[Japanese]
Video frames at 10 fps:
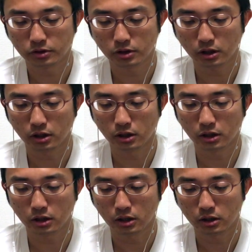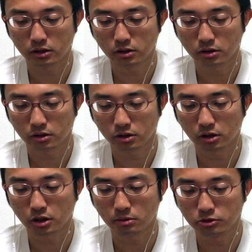で、えー、
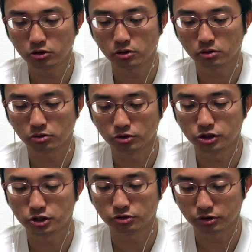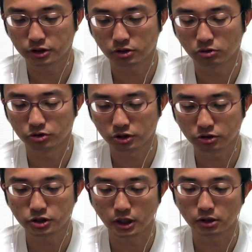銀冠を構築構
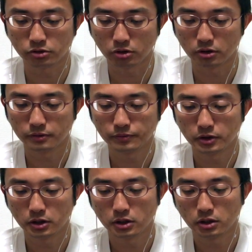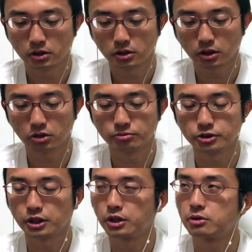築していくと。で銀を
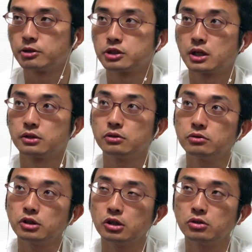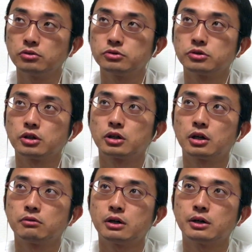ぶつけていきました。同銀同歩の展
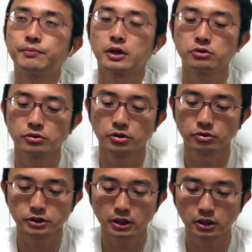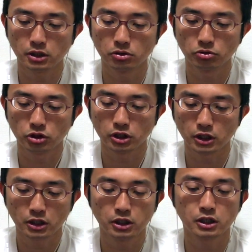開は、後で6三銀同金
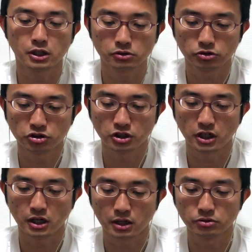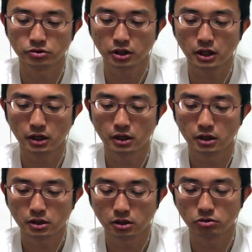7二角の筋があるので、
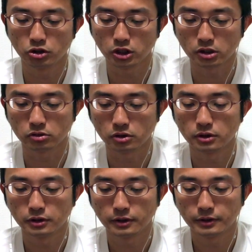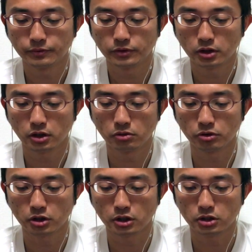銀を引いたと。で銀
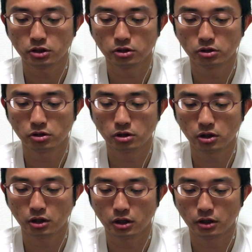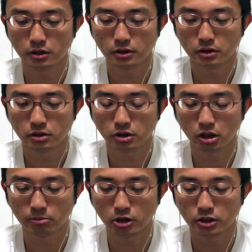を1回引いて、
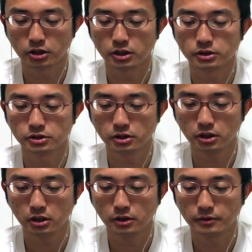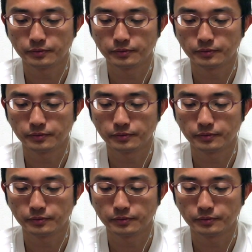桂馬跳ねたんですね。